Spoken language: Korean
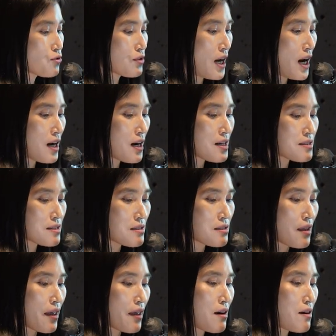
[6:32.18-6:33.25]
중에 한
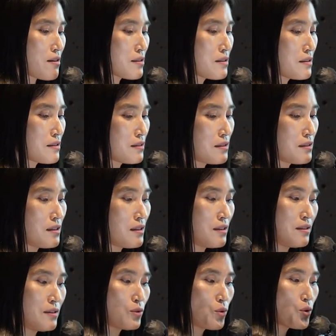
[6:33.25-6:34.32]
가지인데요. 그
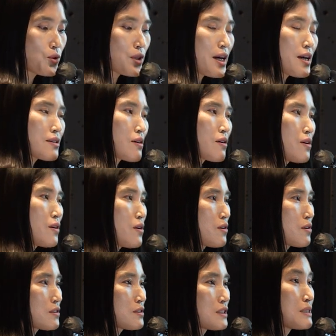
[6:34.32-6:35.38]

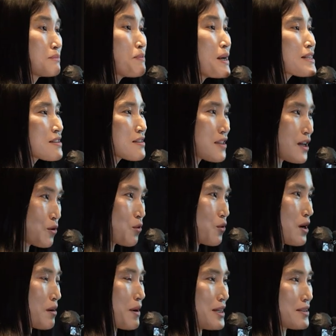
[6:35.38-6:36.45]
도요타에서 그 급발진
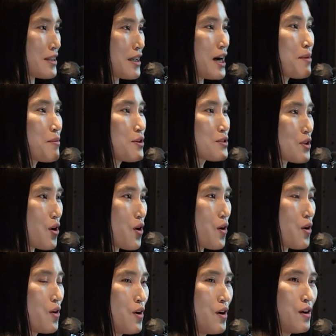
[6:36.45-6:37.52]
사고가
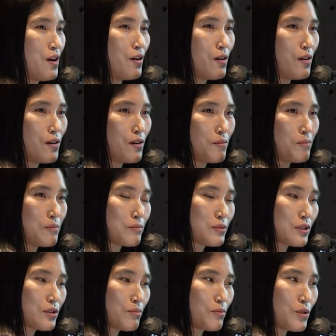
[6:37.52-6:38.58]
발생하면서 어
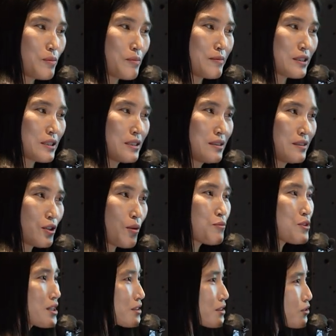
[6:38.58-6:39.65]
뭐 그
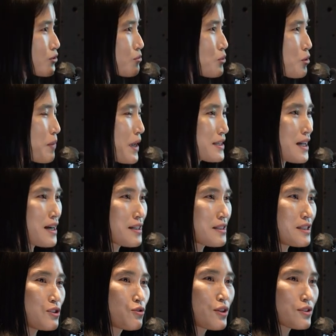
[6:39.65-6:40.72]
천문학적인 뭐
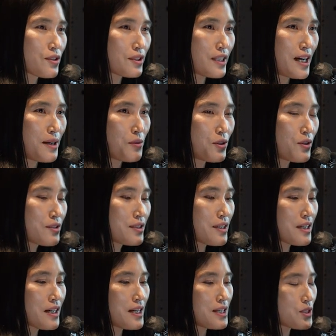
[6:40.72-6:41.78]
배상이 이루어졌다 뭐 이런
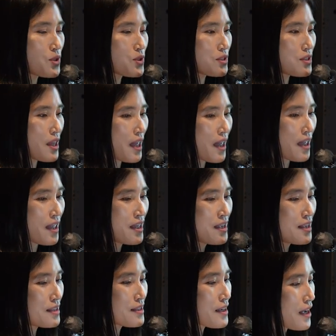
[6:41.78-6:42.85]
얘기가 있었는데
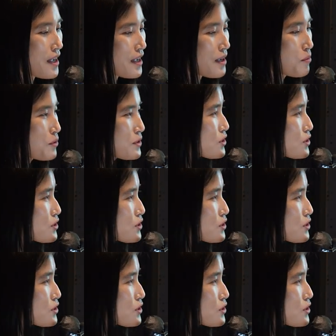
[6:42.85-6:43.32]
이게 뭐